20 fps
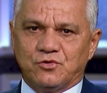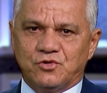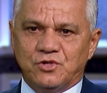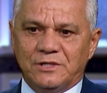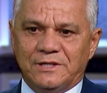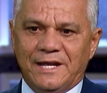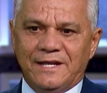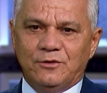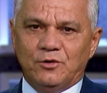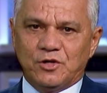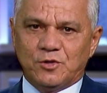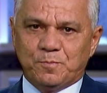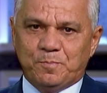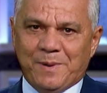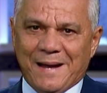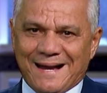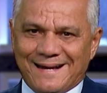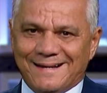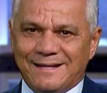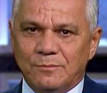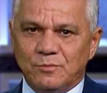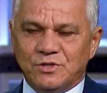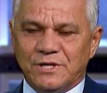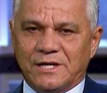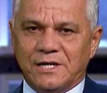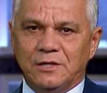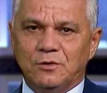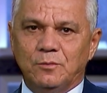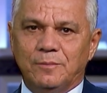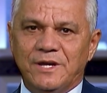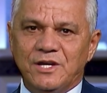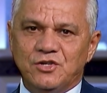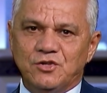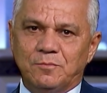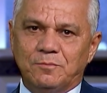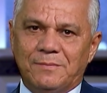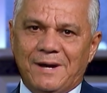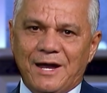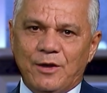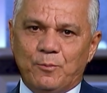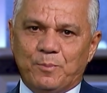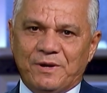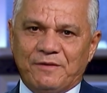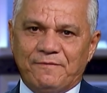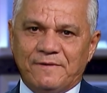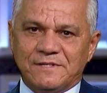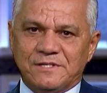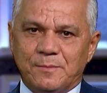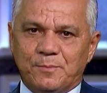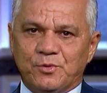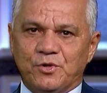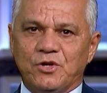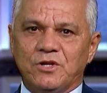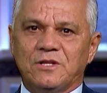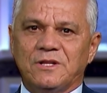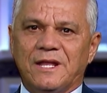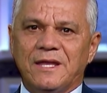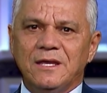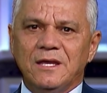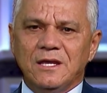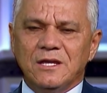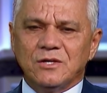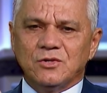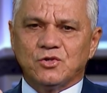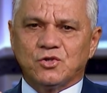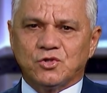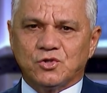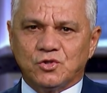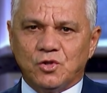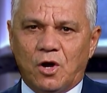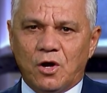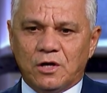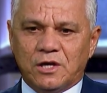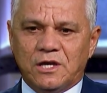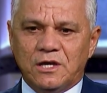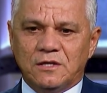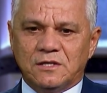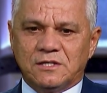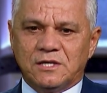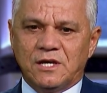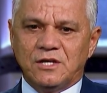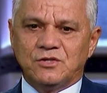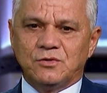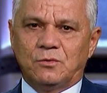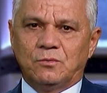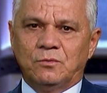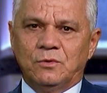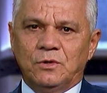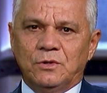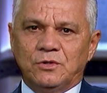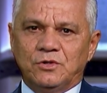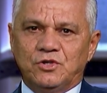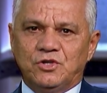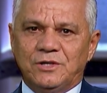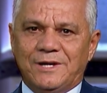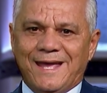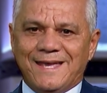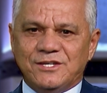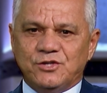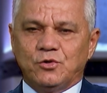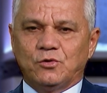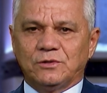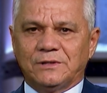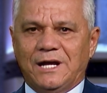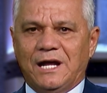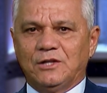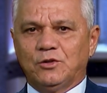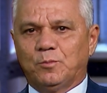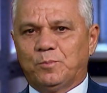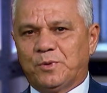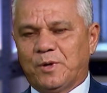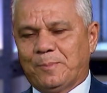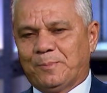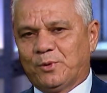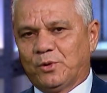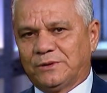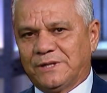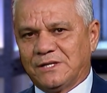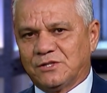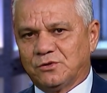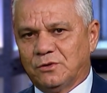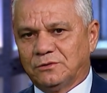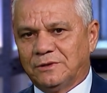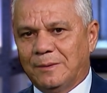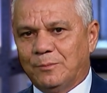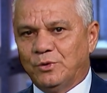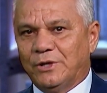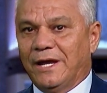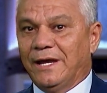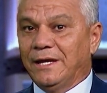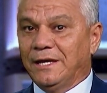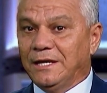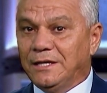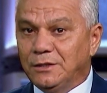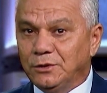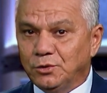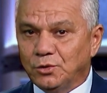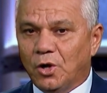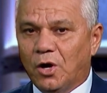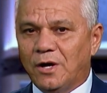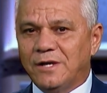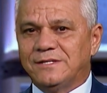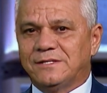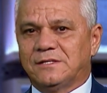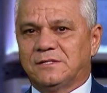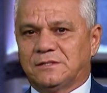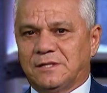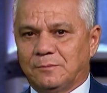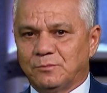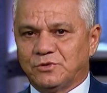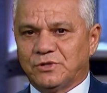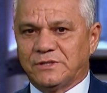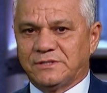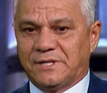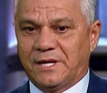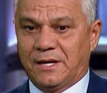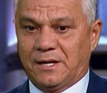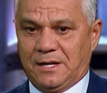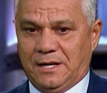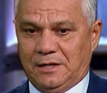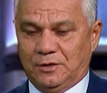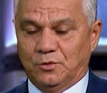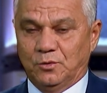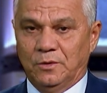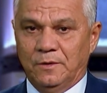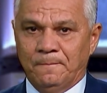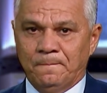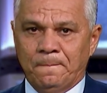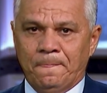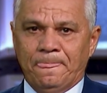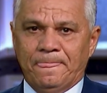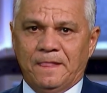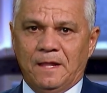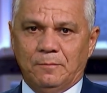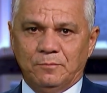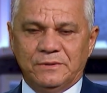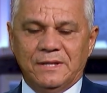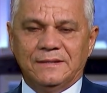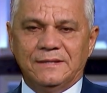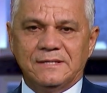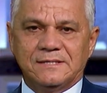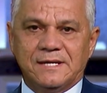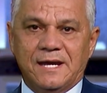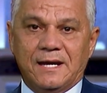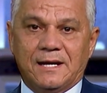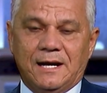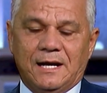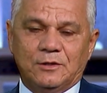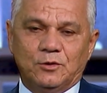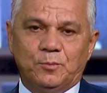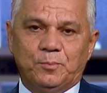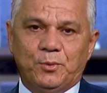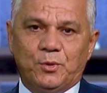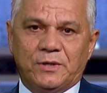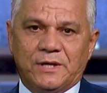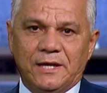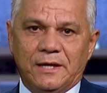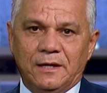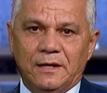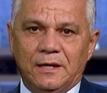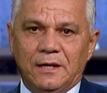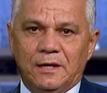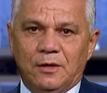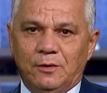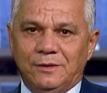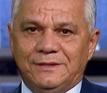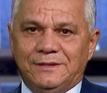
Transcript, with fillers: de lei. Nós paramos aqui no mês de maio para fazer projeto de lei só que sejam direcionados para a proteção da mulher. E nós estamos esse recado. Estamos dando esse recado. Por quê? Eu